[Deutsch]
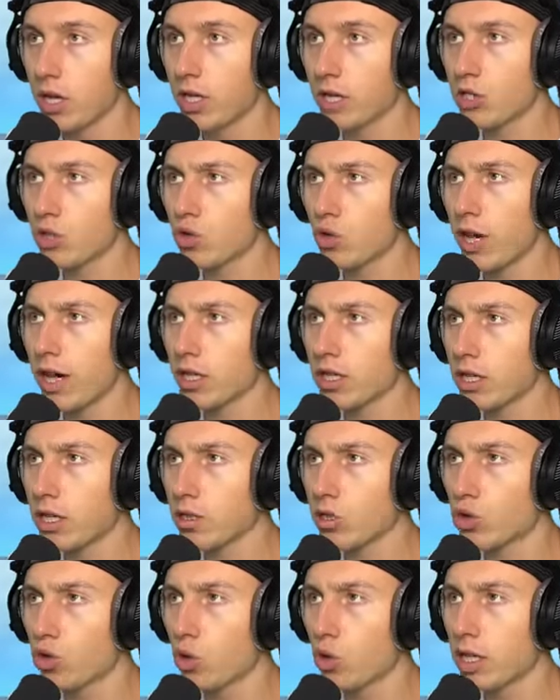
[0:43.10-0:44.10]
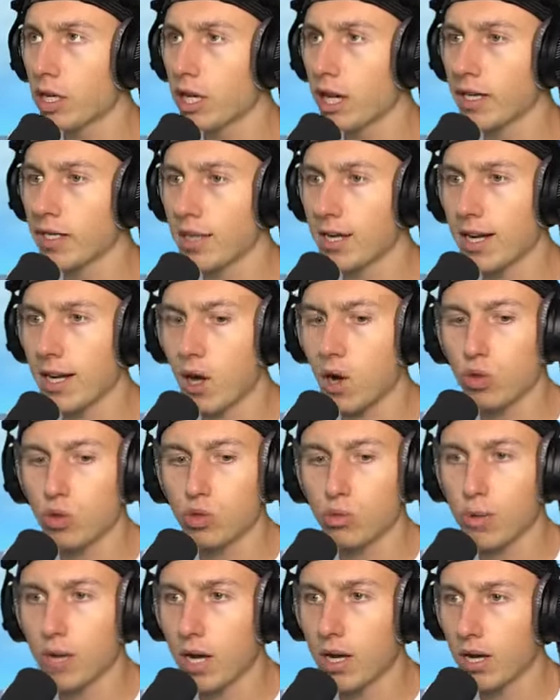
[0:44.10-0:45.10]
Hier ist doch eigentlich ganz schön, hier direkt an der
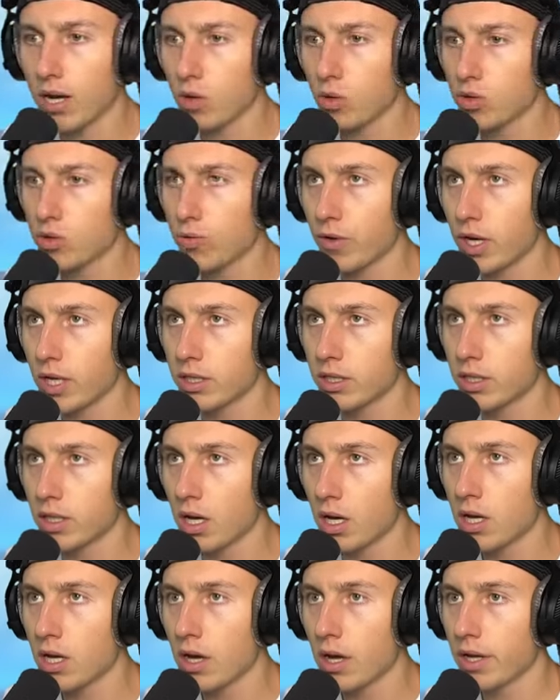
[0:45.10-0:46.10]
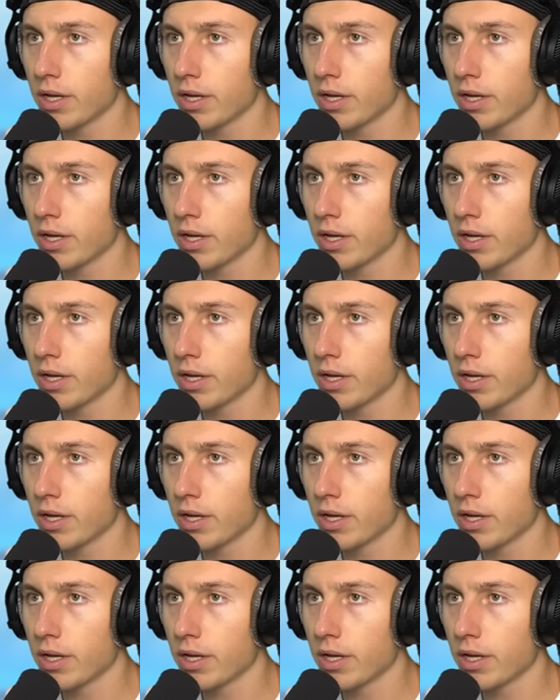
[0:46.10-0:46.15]
Autobahnausfahrt hier.